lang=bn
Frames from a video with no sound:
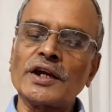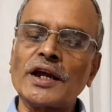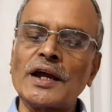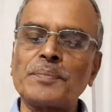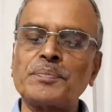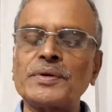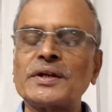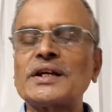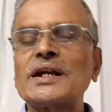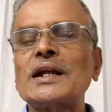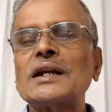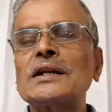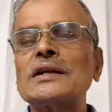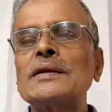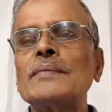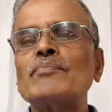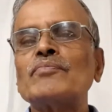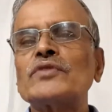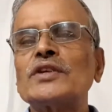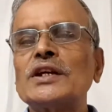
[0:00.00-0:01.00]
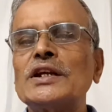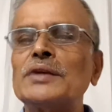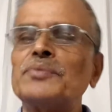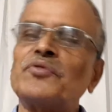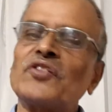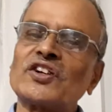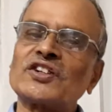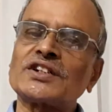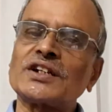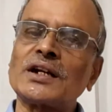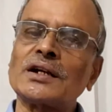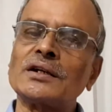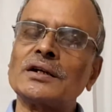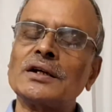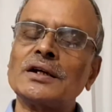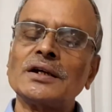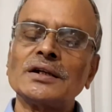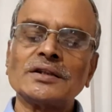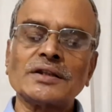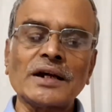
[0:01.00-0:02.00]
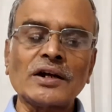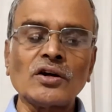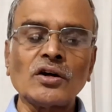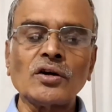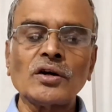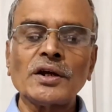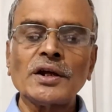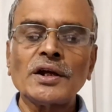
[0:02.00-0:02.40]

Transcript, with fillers: এপিক্যাল ইনফেকশন দেখো